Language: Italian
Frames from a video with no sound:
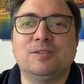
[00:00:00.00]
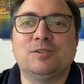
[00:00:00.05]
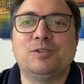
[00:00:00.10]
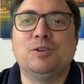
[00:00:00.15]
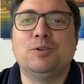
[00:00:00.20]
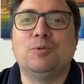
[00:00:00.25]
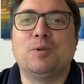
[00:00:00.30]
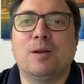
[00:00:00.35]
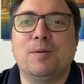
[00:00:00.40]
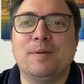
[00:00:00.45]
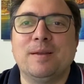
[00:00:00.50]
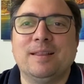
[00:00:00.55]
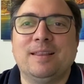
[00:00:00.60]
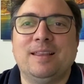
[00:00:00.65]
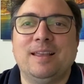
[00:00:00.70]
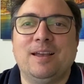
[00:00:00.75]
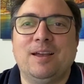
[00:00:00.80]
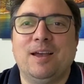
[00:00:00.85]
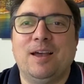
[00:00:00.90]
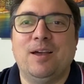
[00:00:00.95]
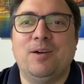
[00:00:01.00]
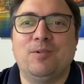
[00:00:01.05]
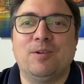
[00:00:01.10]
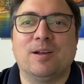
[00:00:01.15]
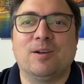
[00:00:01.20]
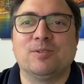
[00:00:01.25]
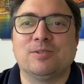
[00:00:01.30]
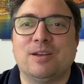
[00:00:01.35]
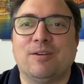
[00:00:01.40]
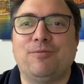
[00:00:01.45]
sicuramente è
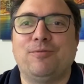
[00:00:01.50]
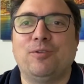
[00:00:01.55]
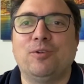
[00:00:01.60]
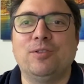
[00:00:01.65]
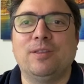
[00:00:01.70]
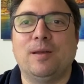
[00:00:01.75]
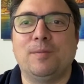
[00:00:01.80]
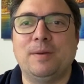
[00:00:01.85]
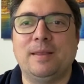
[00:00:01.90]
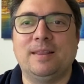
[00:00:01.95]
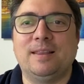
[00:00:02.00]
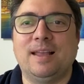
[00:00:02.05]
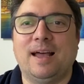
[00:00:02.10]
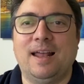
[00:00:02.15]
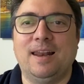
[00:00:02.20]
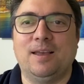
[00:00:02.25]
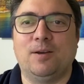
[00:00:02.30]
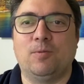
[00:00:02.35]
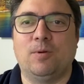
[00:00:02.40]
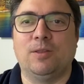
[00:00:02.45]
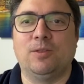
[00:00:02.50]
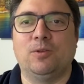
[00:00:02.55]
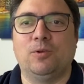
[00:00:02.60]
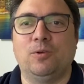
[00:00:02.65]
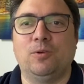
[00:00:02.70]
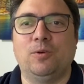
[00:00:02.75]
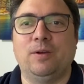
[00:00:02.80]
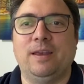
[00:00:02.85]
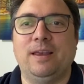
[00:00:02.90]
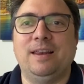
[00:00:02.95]
una cosa fondamentale quando
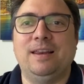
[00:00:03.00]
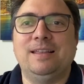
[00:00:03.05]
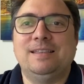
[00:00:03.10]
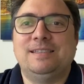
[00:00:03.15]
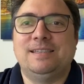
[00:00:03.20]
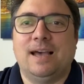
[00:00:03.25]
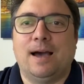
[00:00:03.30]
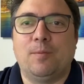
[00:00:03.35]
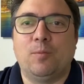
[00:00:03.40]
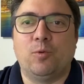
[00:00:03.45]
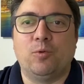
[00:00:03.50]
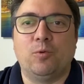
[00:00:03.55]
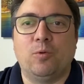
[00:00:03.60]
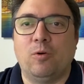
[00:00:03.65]
noi iniziamo un